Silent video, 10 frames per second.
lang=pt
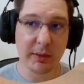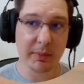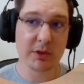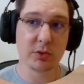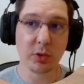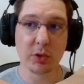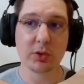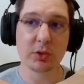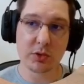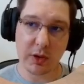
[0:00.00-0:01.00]
mas um
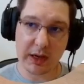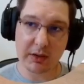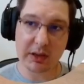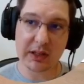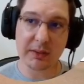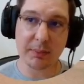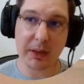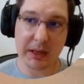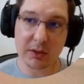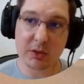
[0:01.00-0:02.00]
outro usuário que tem
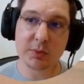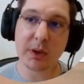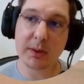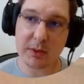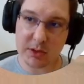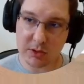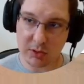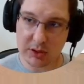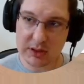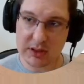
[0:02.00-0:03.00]
menos
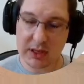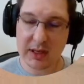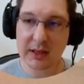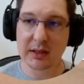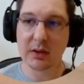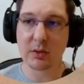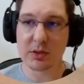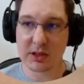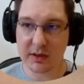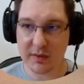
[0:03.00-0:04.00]
permissões não
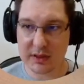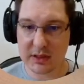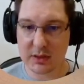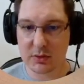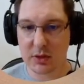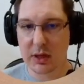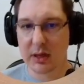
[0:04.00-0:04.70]
consiga fazer isso?